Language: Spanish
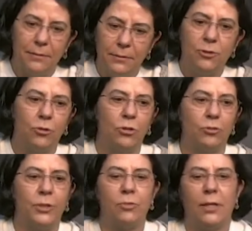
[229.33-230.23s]
de
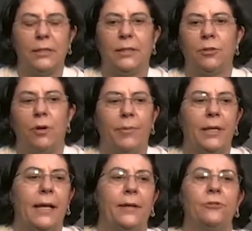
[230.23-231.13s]
Estudios Visuales
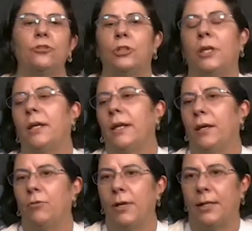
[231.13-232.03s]
Latinoamericanos
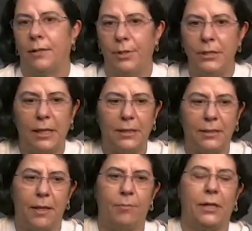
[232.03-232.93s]
tiene una revista que
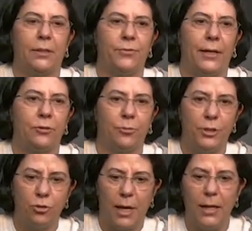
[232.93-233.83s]
se llama Artefacto
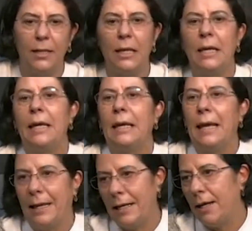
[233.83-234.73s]
Visual
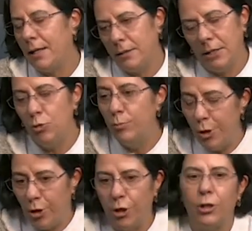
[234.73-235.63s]
eh, y un
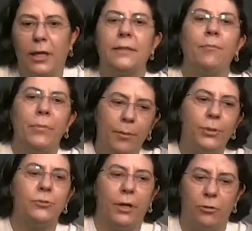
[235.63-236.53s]
blog que también,
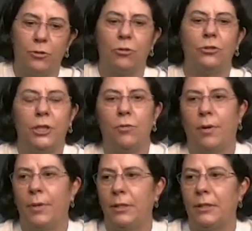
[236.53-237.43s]
pues bueno, ¿no?
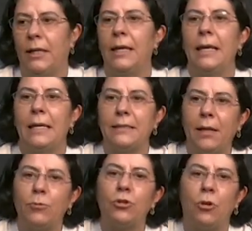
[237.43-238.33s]
continuamente
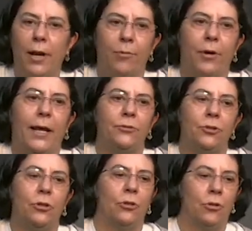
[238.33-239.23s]
estamos
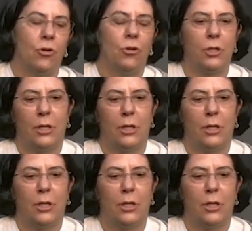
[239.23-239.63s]
colaborando con